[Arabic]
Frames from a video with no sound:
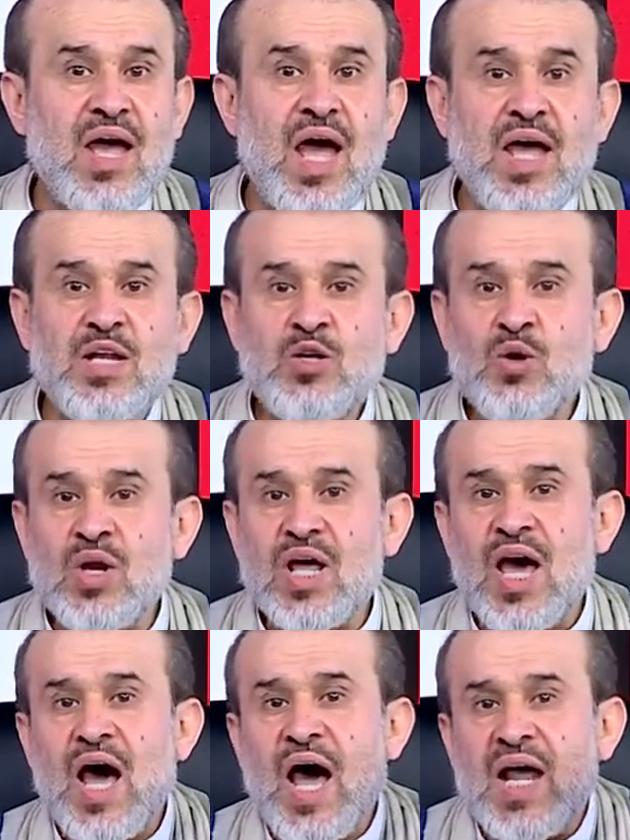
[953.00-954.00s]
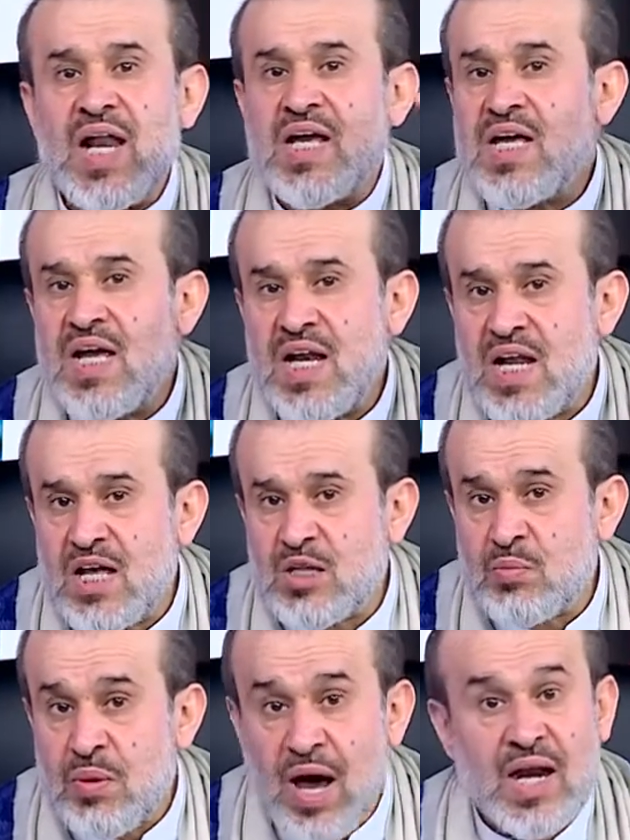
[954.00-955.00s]
أن يلقى عليه
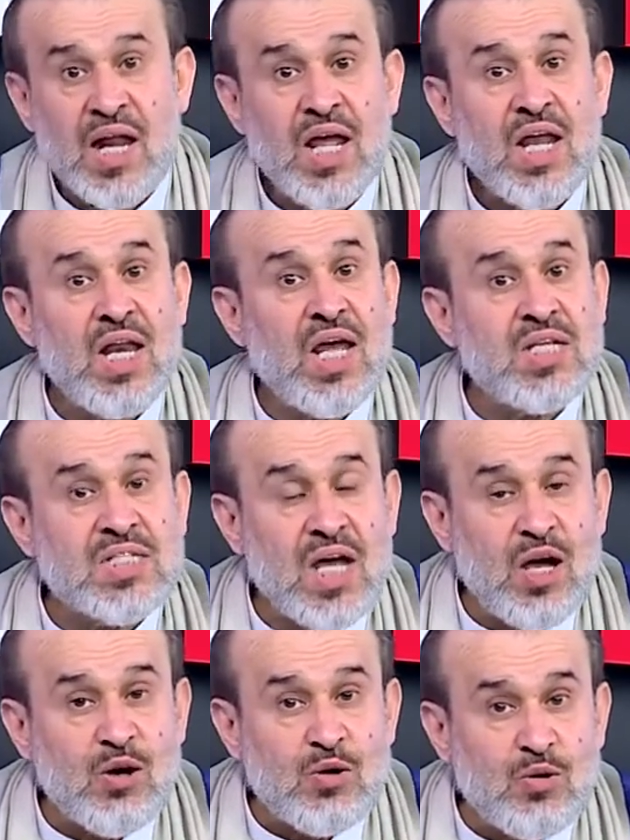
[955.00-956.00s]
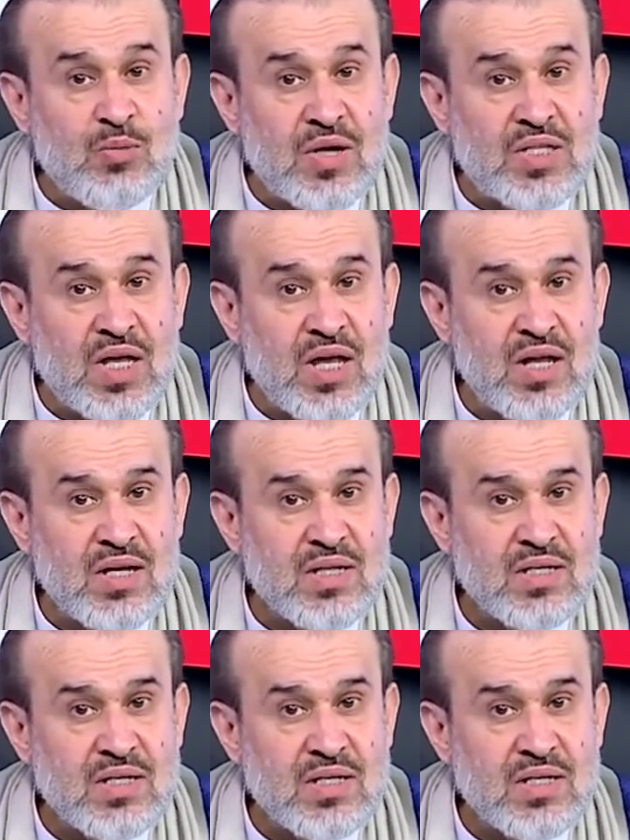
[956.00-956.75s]
الإدبار ليس عقوبة